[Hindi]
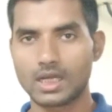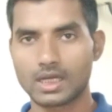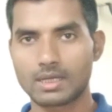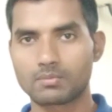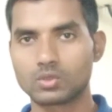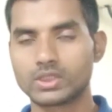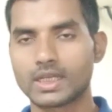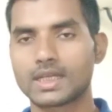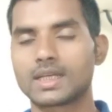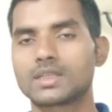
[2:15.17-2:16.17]
अगर आपको
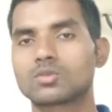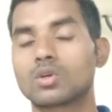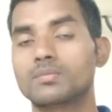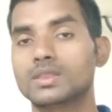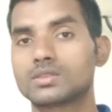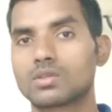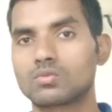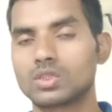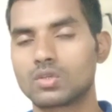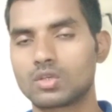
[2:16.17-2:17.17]
जाना है तो अभी
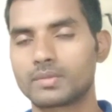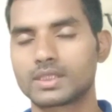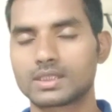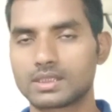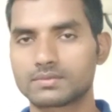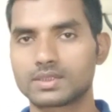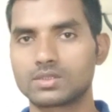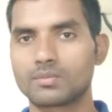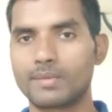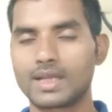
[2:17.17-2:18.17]
सऊदी गवर्नमेंट की तरफ से
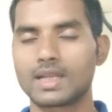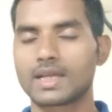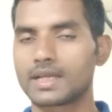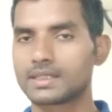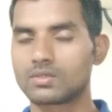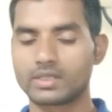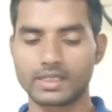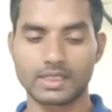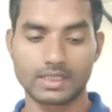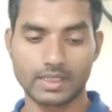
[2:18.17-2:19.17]
जो बैन लगाएगा तो
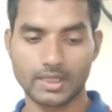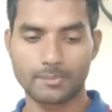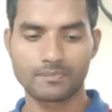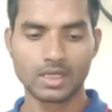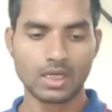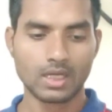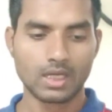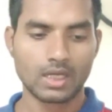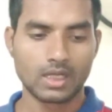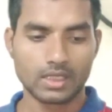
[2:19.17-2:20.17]
नहीं हटाया है
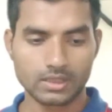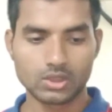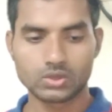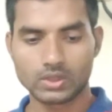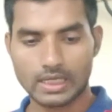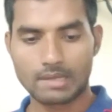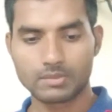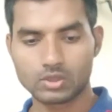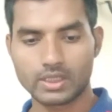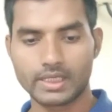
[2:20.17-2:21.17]
ये दोस्तों यहाँ
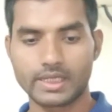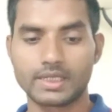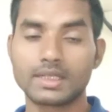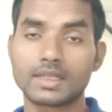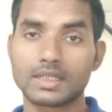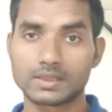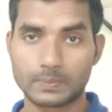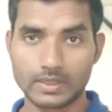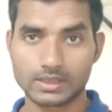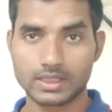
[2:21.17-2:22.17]
पे जो है इंडियन
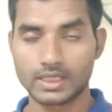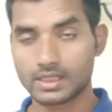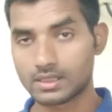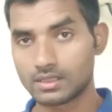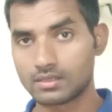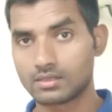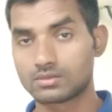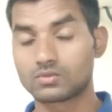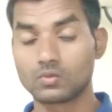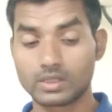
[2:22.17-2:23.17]
एक्सप्रेस का एक
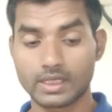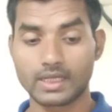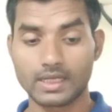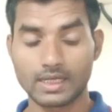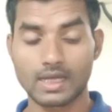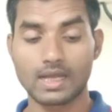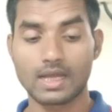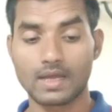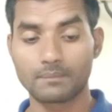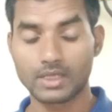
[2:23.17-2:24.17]
ट्वीट आया है
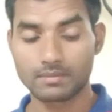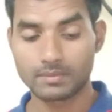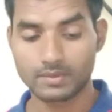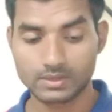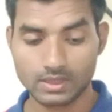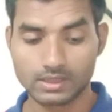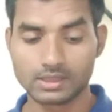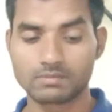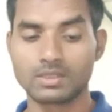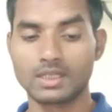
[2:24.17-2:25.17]
आप यहाँ पे पढ़ सकते हैं
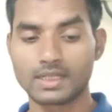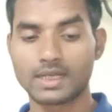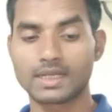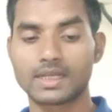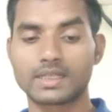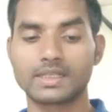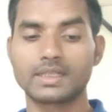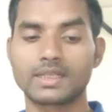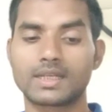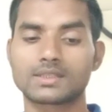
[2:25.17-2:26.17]
इसमें लिखा गया कि
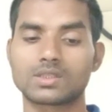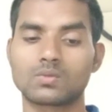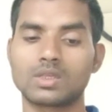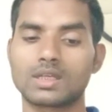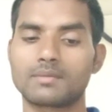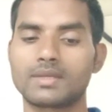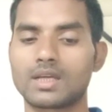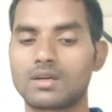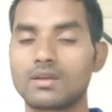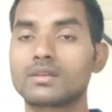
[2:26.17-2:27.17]
इंडिया सऊदी
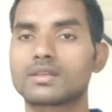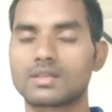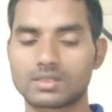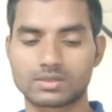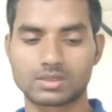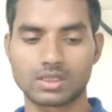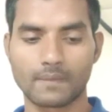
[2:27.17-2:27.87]
अरबिया हॉल टॉल्स